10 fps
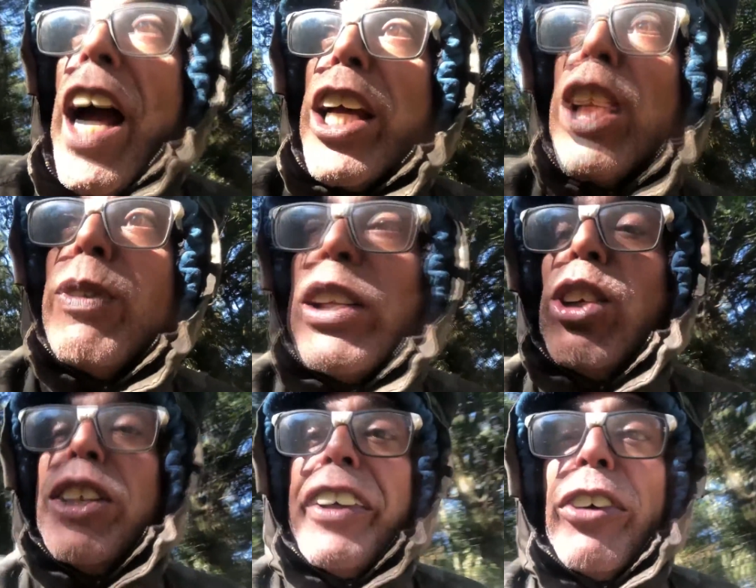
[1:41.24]
aí as
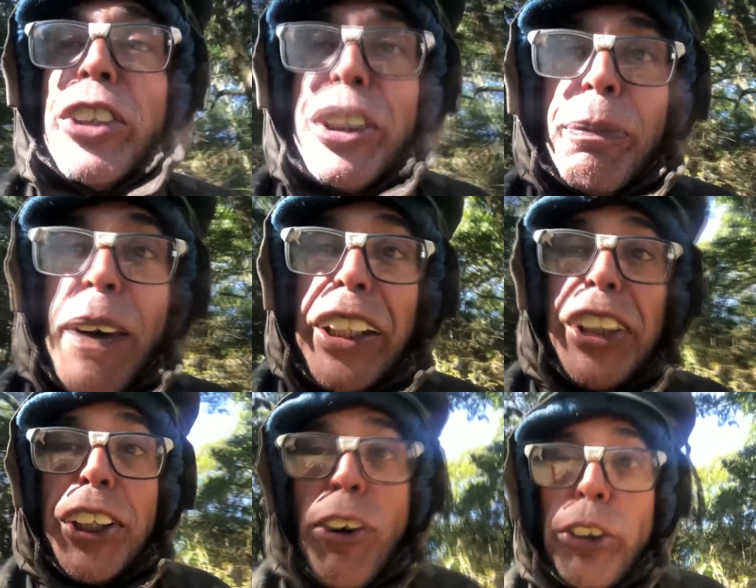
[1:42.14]
pessoas ficam
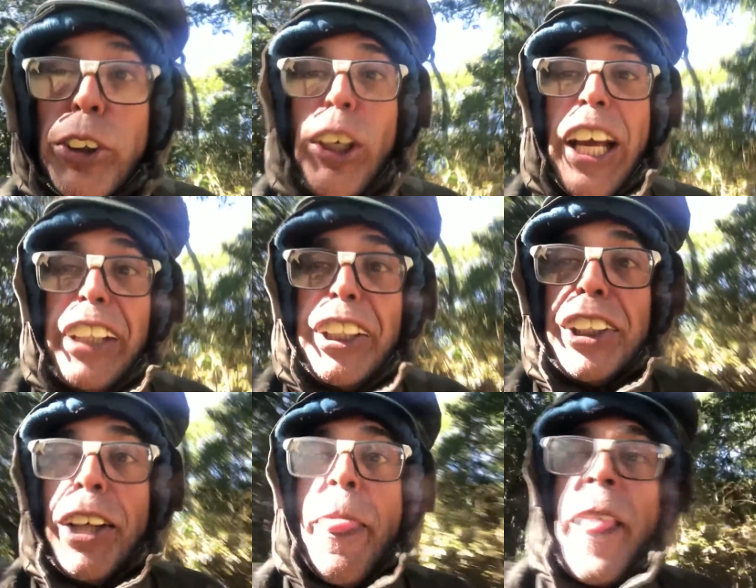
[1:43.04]
chipadas e
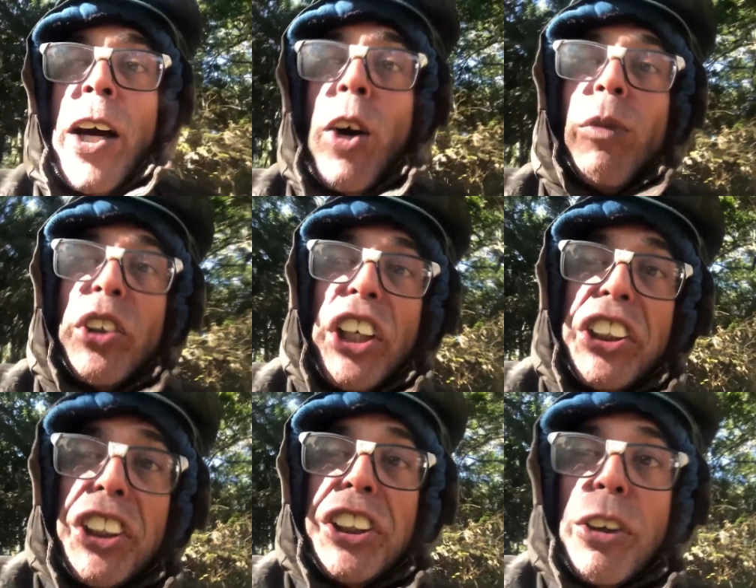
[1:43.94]
controladas. Como
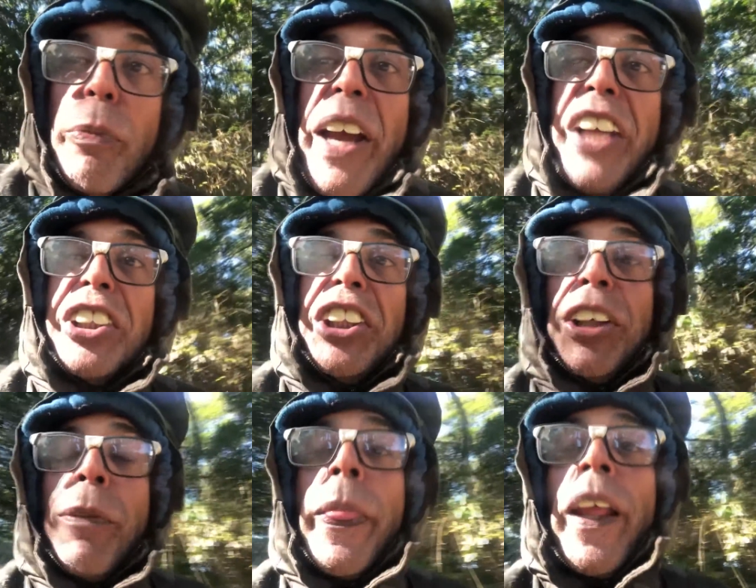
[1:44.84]
já disse o
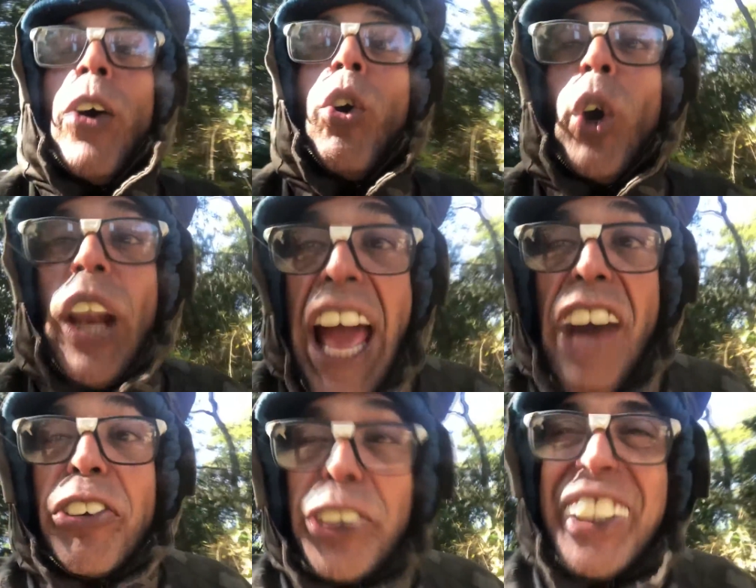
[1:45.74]
mestre
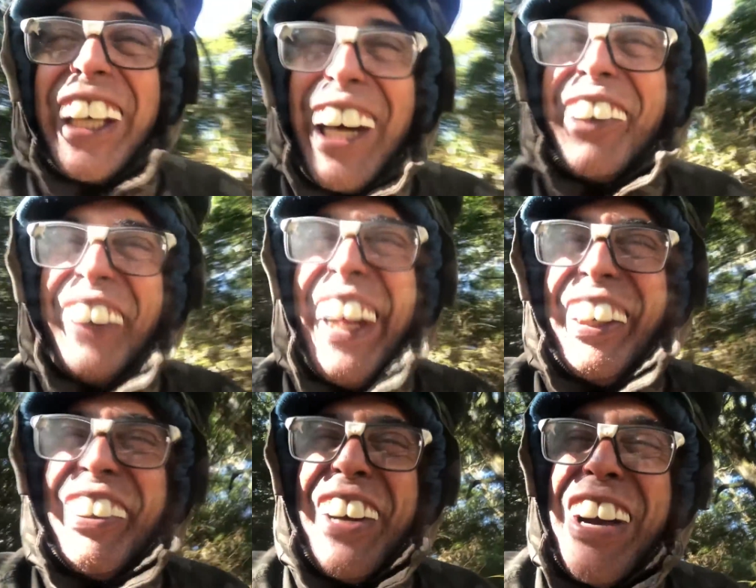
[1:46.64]
Olavo de
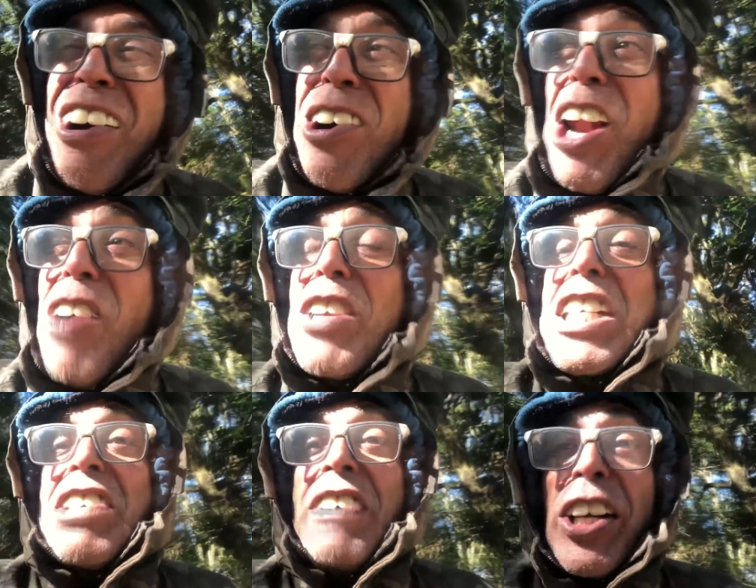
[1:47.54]
Carvalho. O Olavo
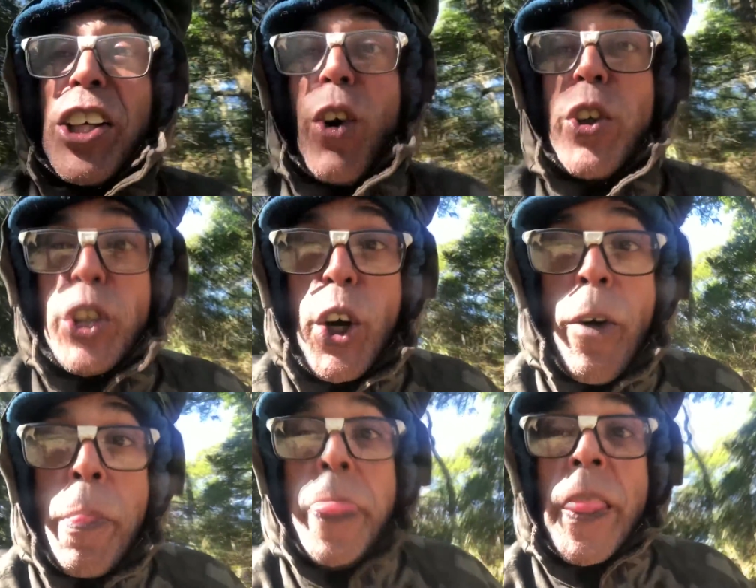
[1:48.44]
de Carvalho já
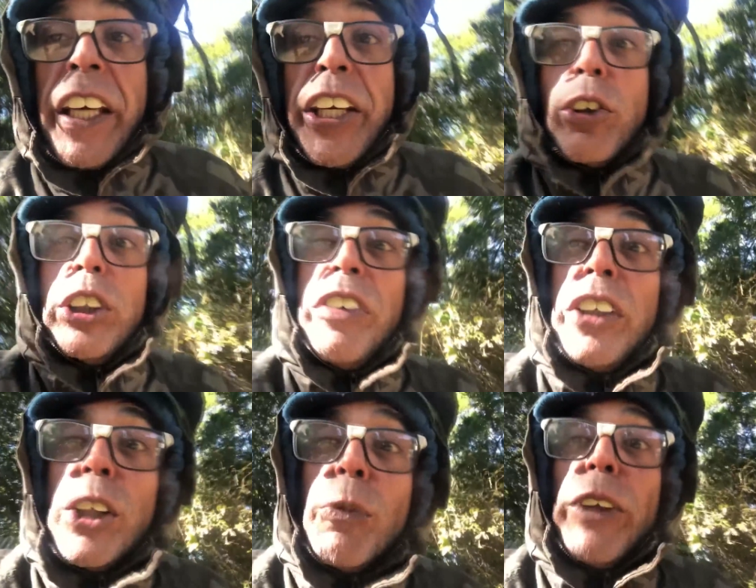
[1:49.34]
contou que,
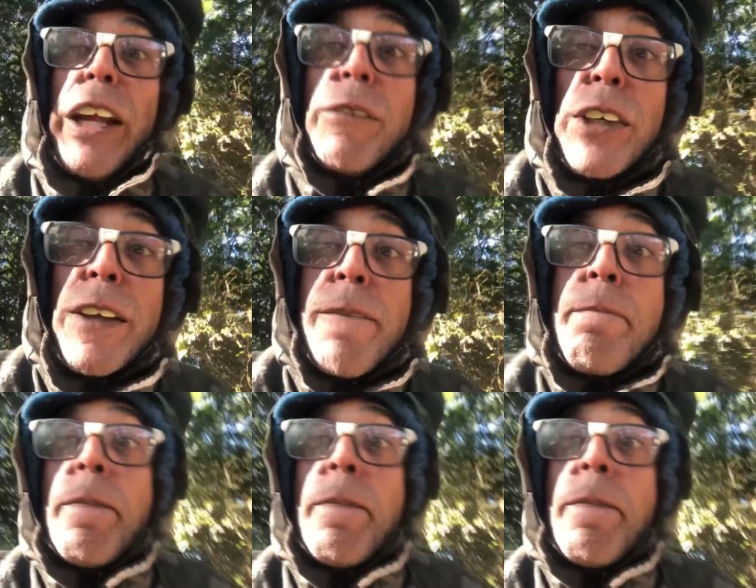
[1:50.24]
inclusive, não podemos